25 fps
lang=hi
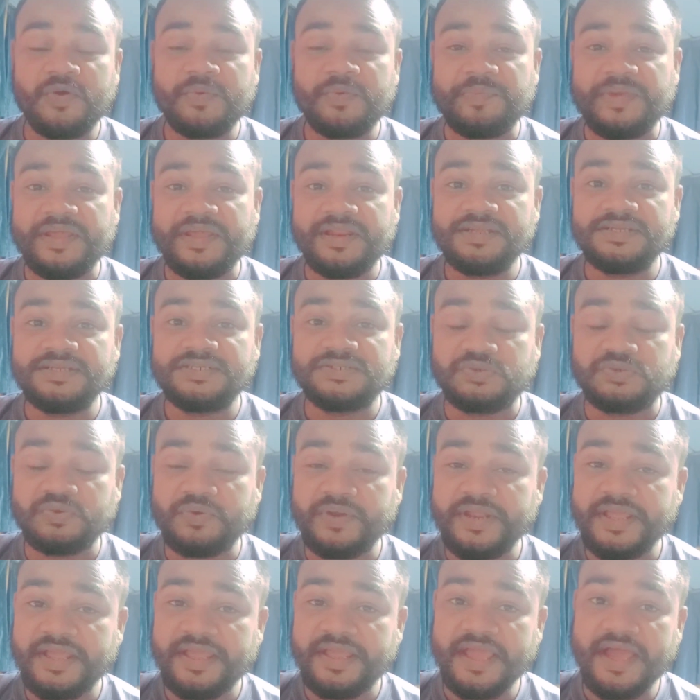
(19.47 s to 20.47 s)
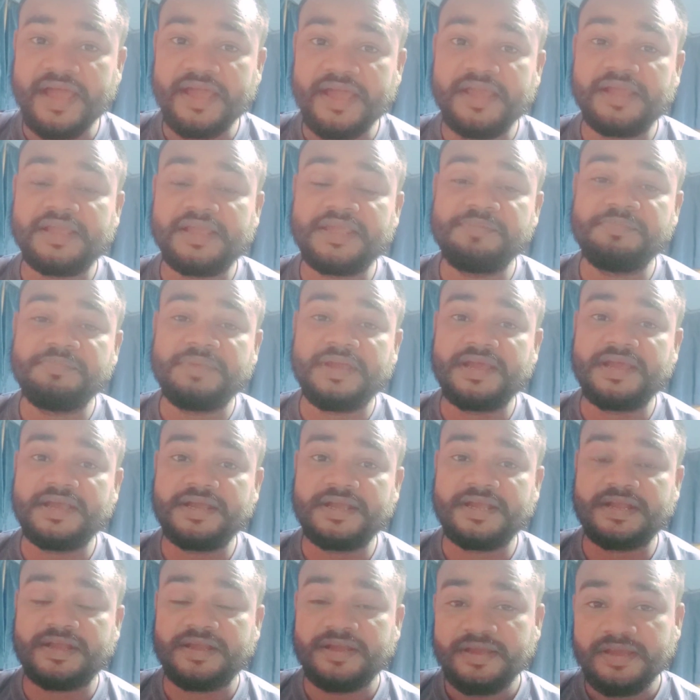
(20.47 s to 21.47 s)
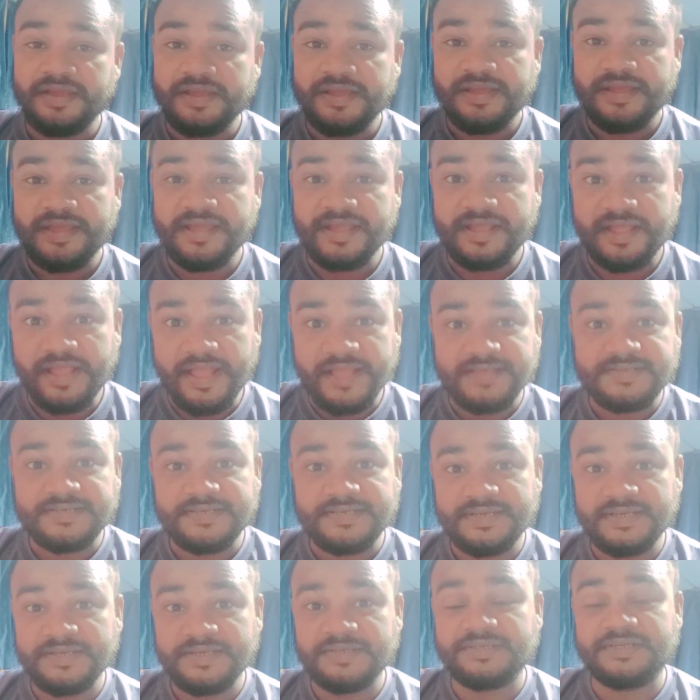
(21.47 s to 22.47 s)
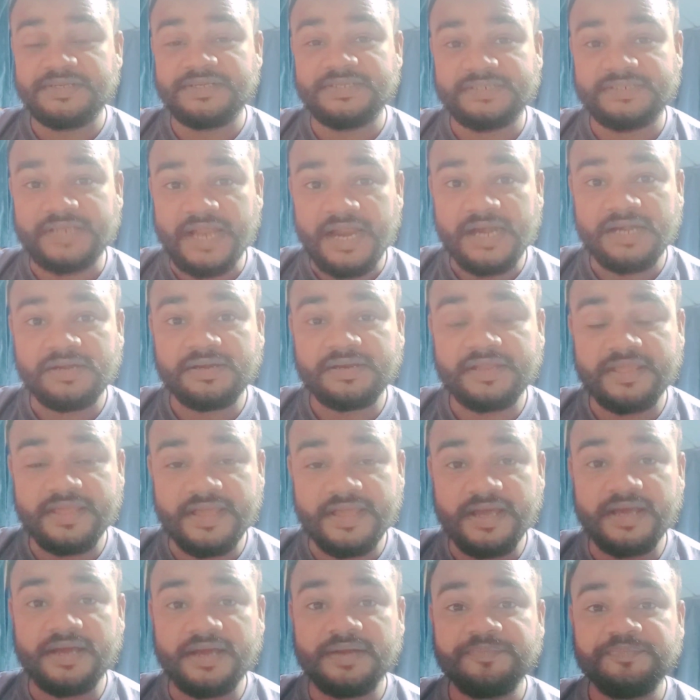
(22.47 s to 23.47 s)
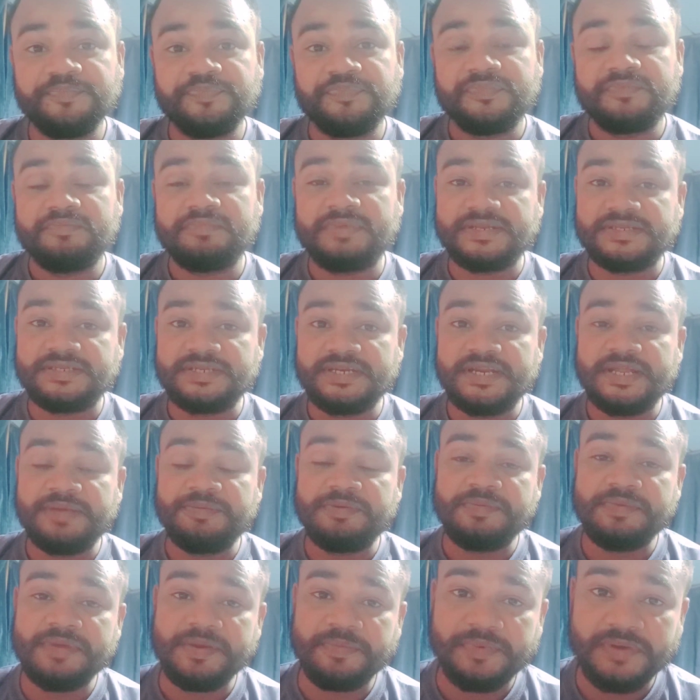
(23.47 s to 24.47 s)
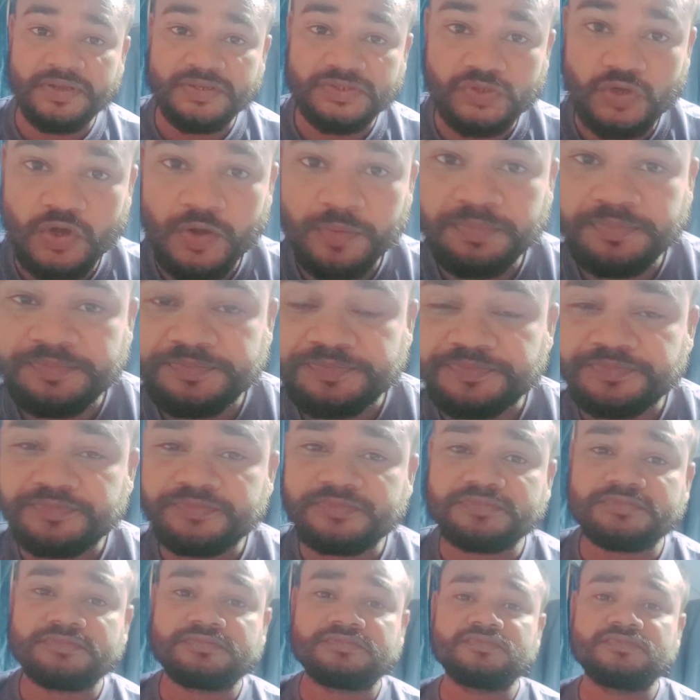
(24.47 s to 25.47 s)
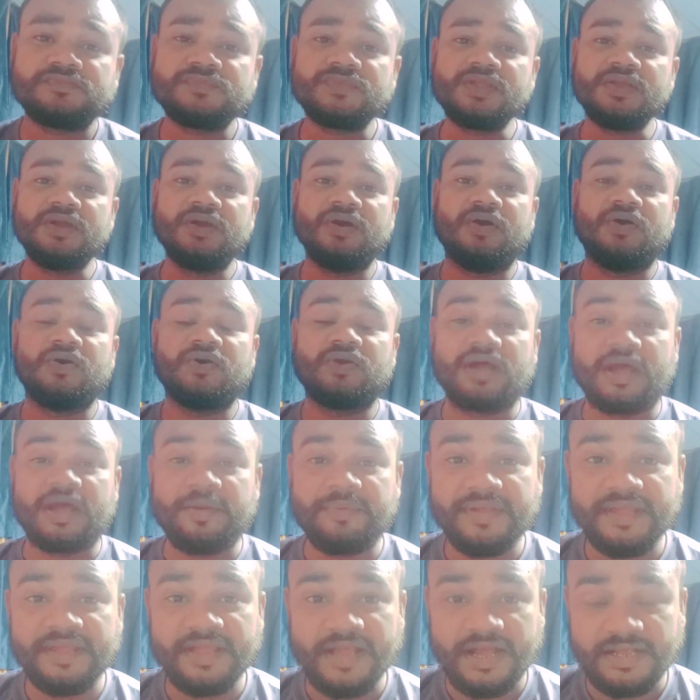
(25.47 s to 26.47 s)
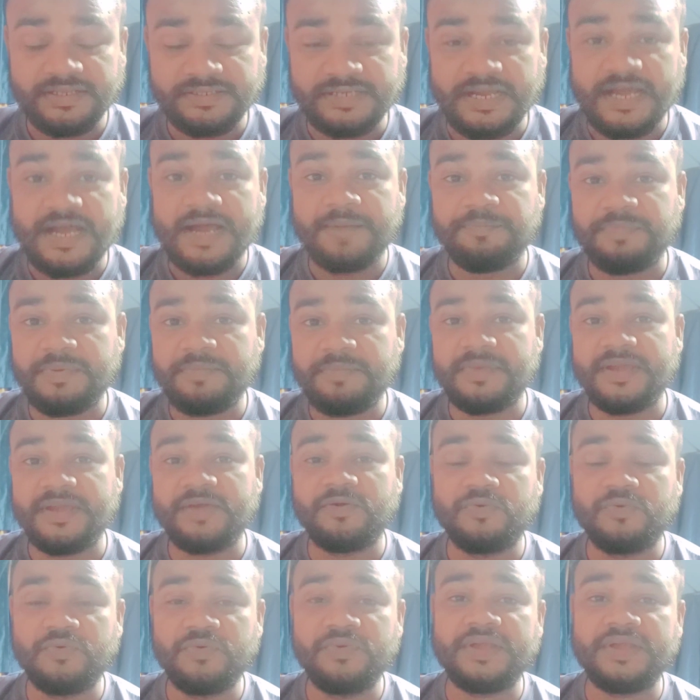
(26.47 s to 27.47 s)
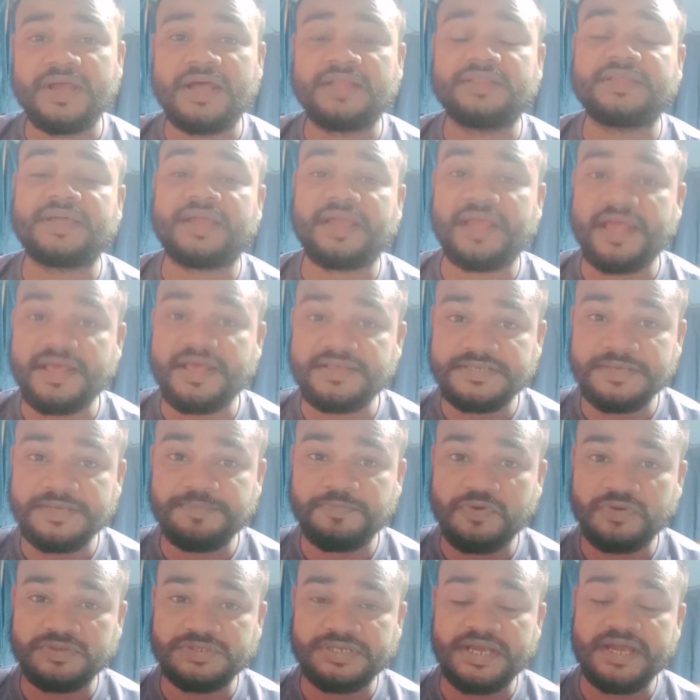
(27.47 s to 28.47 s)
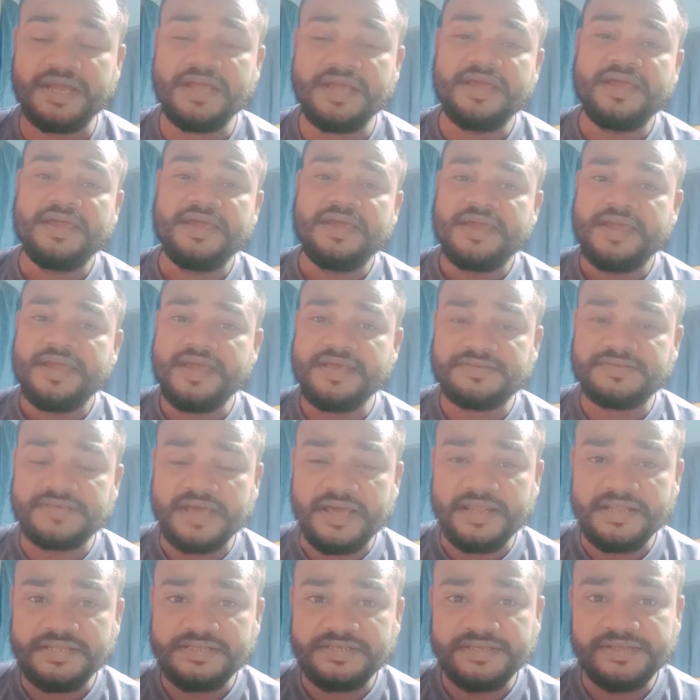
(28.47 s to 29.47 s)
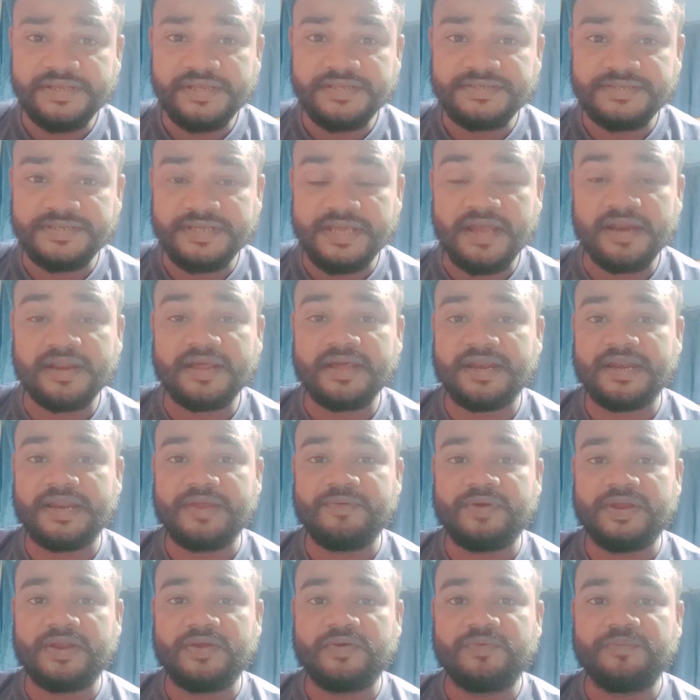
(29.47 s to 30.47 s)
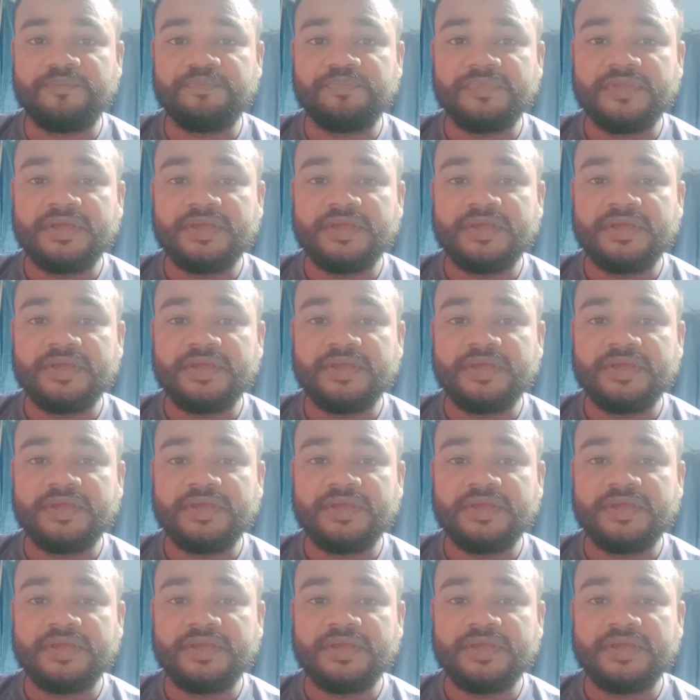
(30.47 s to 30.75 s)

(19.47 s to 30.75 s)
और मेरी स्टोरी क्या है कि मैं एक कैसे स्टार्ट किया मर्चेंट नेवी में अपना जॉब और अभी यहाँ जहाँ पे मैं हूँ यहाँ तक कैसे पहुँचा ये सारी चीज़ें शेयर करने वाला हूँ